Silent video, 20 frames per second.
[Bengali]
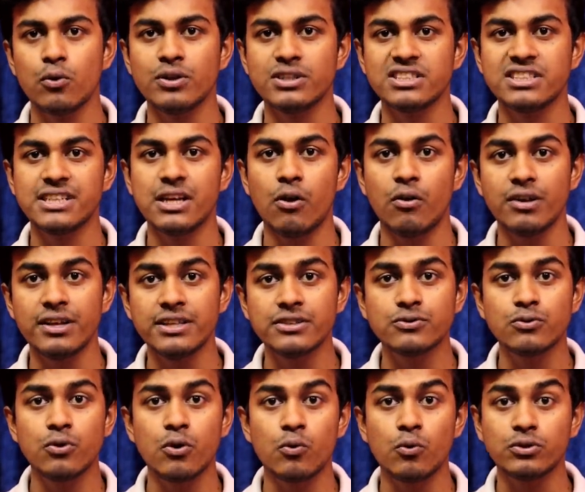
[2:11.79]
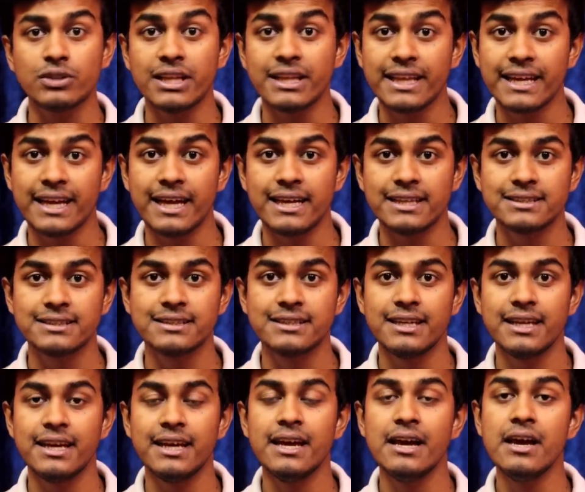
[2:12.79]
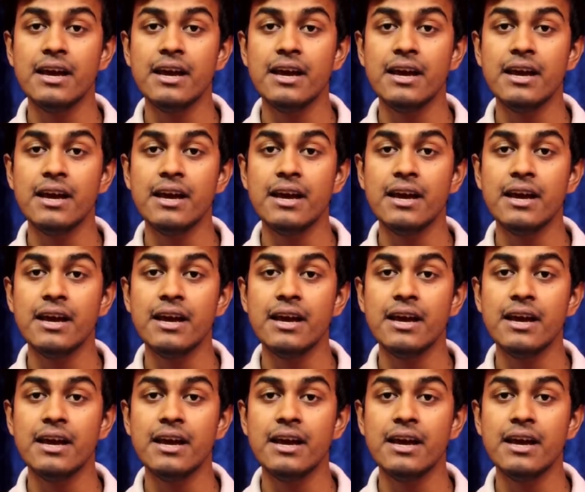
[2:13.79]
রয়েছে সেই অডিয়েন্সগুলো কোথা থেকে আসছে